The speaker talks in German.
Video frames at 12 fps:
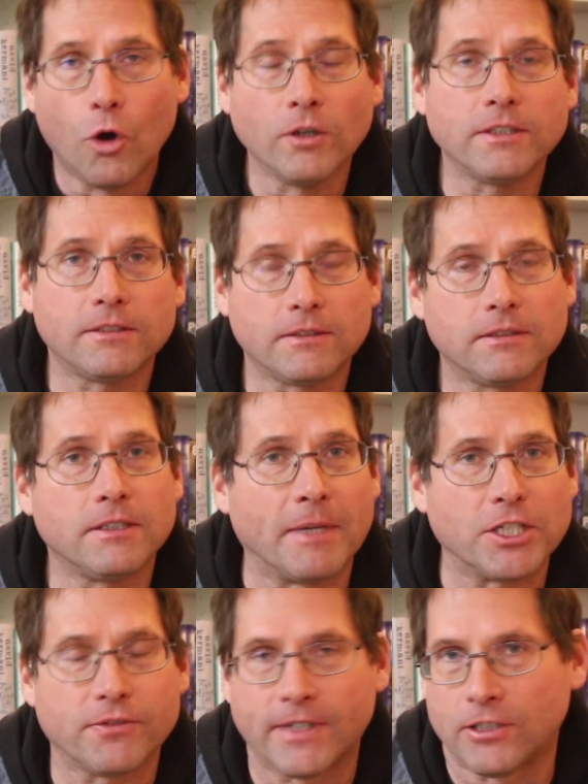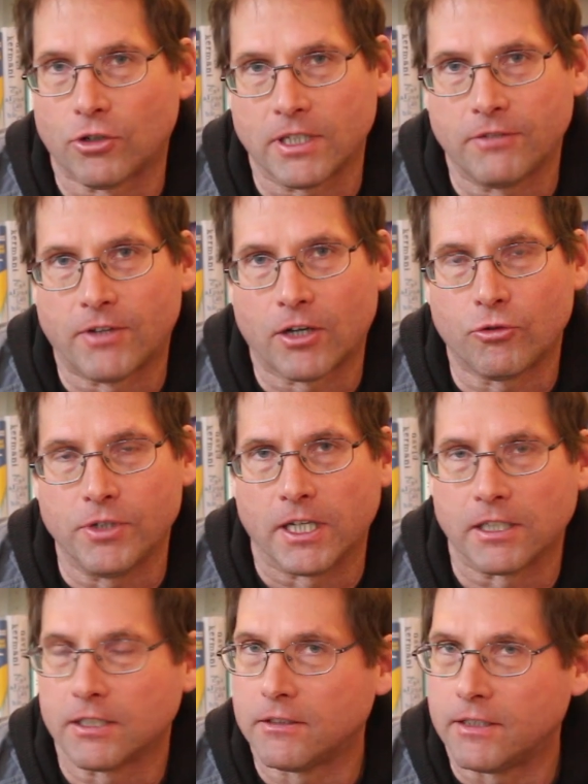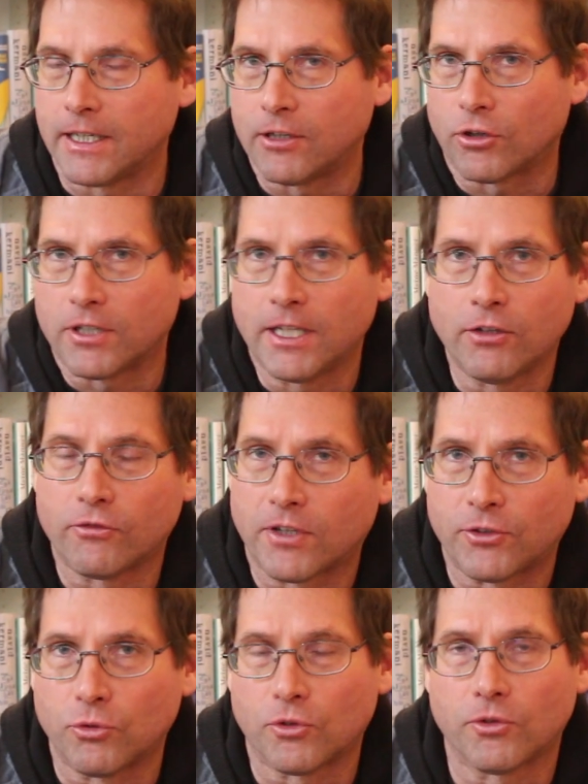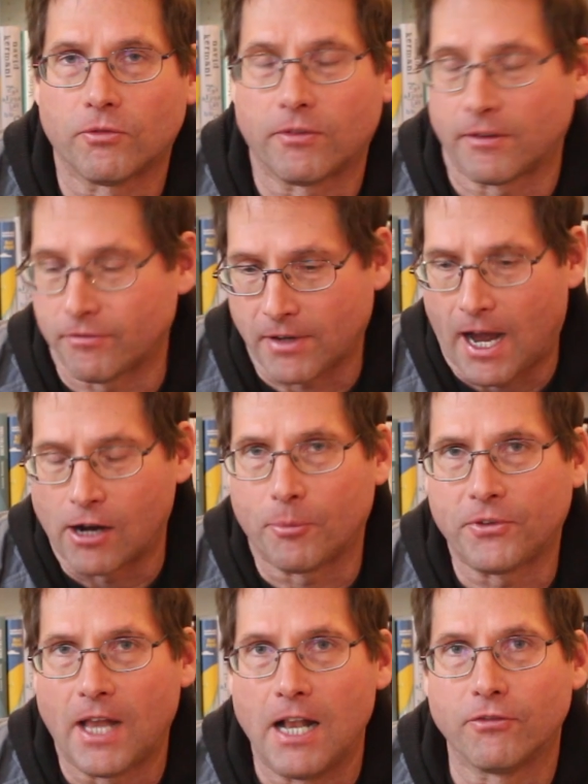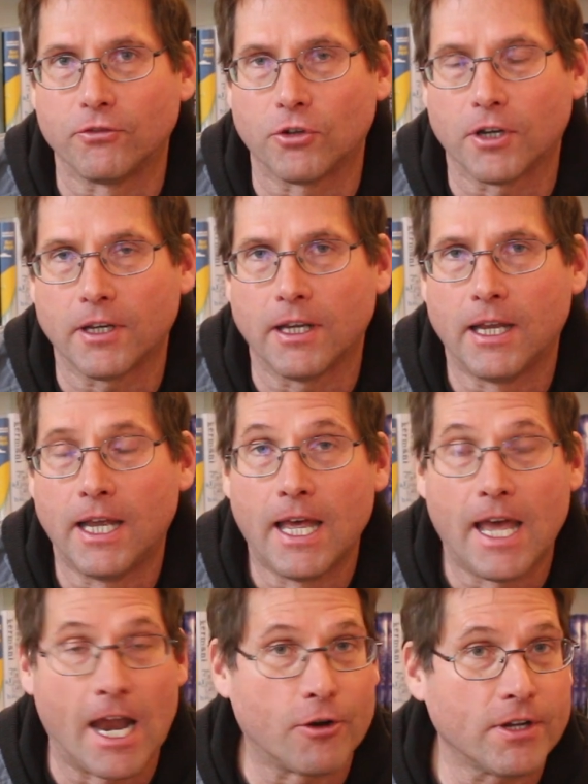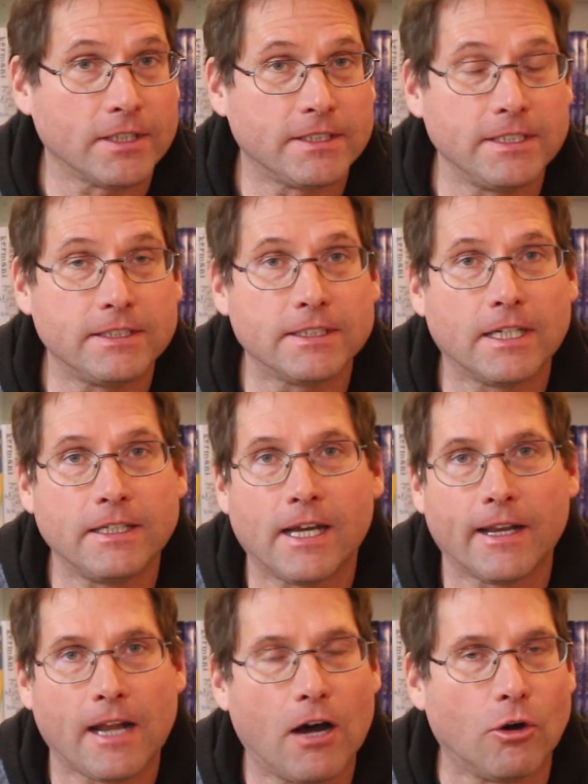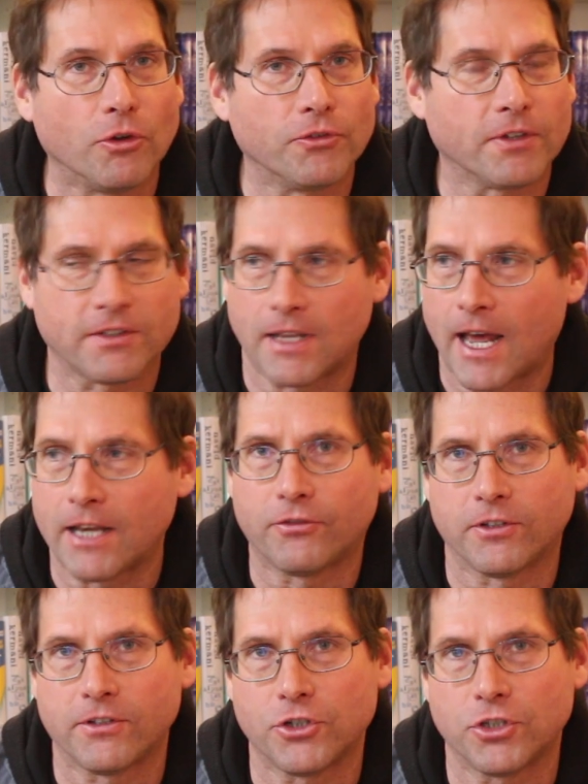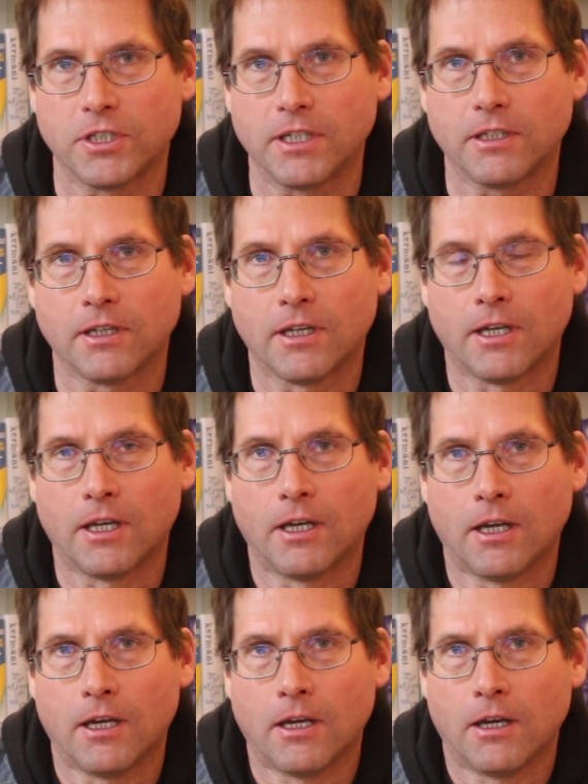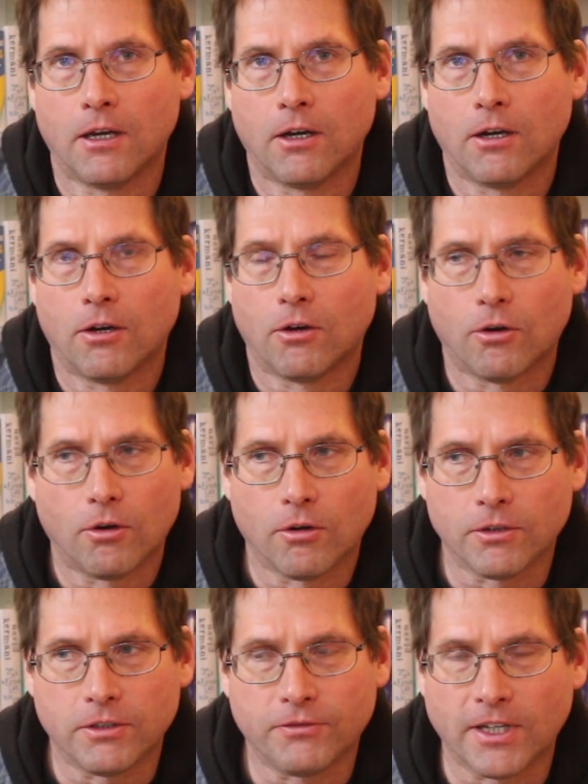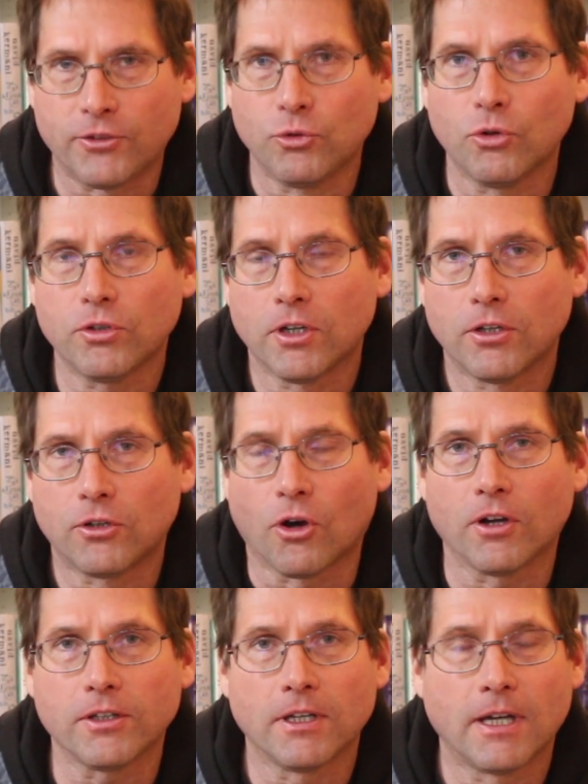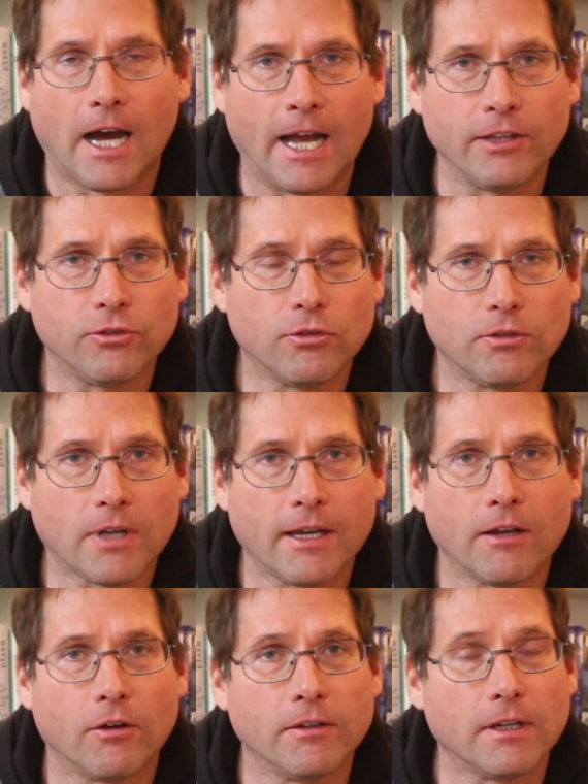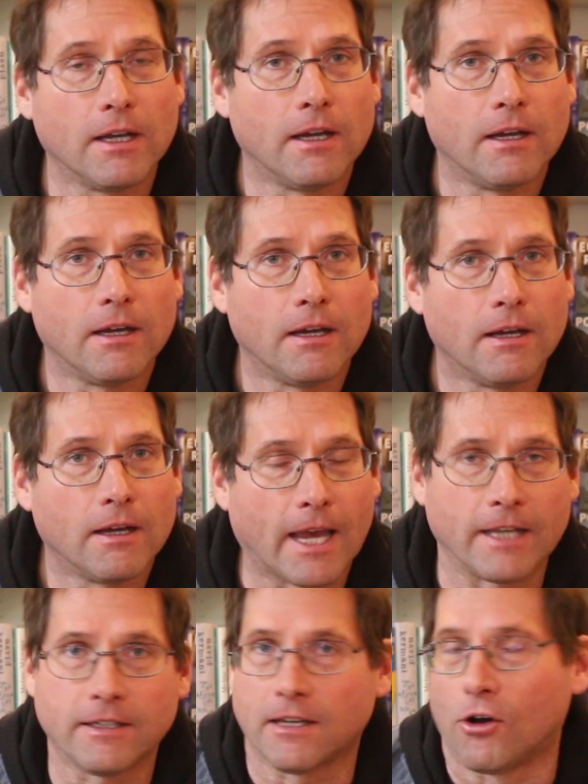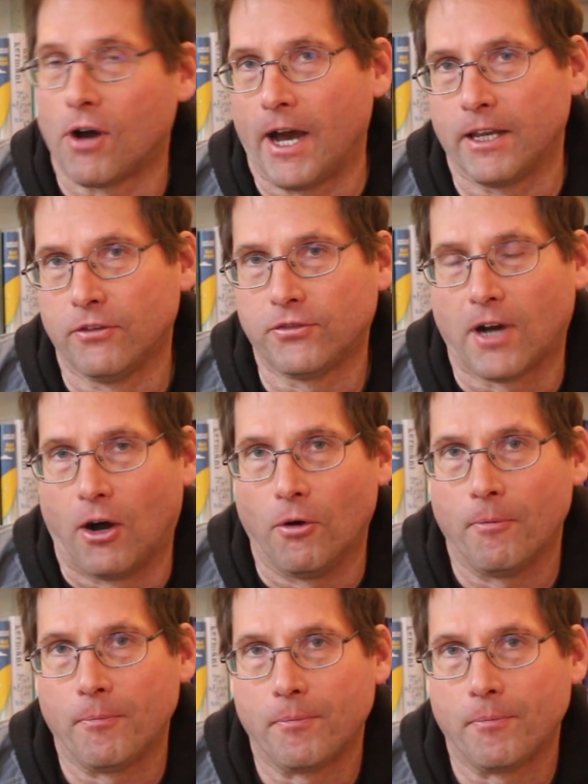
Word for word: Und die Menschen werden dort evakuiert. Die gehen dorthin und versuchen zu fragen, ob sie helfen können. Harriet sieht in der Nähe ein Haus, was alleine für sich steht. Und sie versucht dort einzudrängen und rettet auch eine Frau.